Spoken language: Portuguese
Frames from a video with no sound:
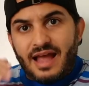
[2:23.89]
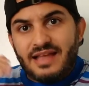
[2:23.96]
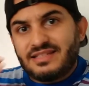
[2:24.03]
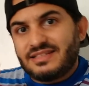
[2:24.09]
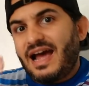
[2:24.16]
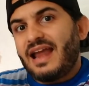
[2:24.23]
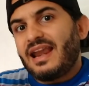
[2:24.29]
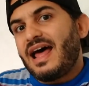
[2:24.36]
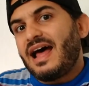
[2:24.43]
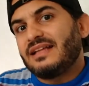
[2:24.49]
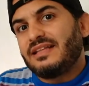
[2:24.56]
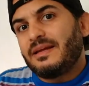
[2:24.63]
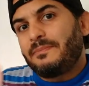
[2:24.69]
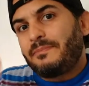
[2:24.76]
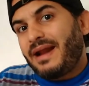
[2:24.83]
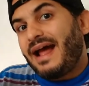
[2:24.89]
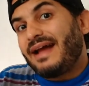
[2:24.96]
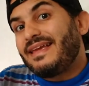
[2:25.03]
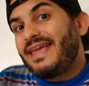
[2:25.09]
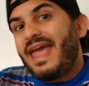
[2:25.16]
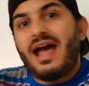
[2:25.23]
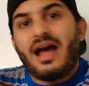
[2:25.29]
à escalada para a
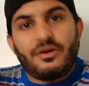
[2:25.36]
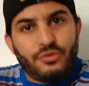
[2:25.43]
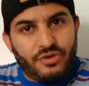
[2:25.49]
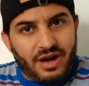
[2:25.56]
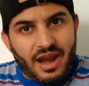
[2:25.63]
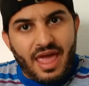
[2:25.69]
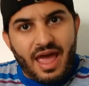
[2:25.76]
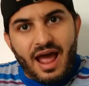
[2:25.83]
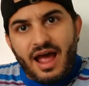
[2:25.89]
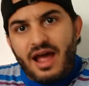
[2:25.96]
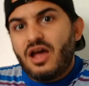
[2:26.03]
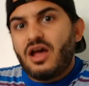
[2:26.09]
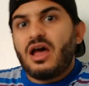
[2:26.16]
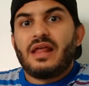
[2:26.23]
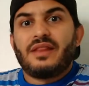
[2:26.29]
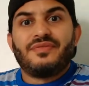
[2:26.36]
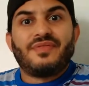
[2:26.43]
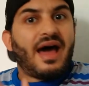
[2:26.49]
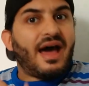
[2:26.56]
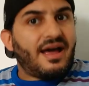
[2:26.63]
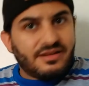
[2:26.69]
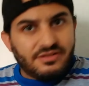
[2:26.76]
guerra nuclear
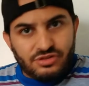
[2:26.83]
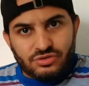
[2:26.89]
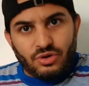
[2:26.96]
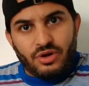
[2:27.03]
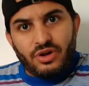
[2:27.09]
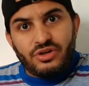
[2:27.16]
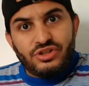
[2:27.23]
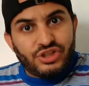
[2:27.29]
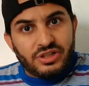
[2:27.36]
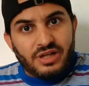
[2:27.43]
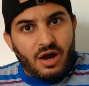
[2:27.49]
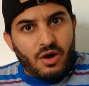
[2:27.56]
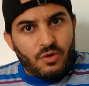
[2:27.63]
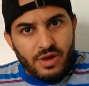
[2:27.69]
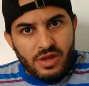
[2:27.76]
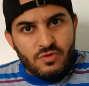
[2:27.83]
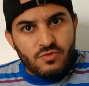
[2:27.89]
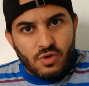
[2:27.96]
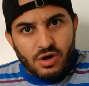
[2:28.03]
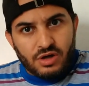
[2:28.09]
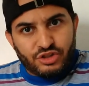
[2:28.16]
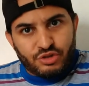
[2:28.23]
na história original em
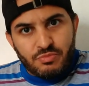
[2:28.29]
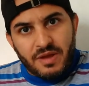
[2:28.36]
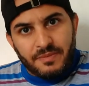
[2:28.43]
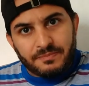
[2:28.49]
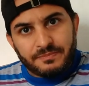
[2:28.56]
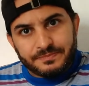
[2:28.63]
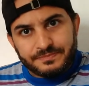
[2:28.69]
Watchmen.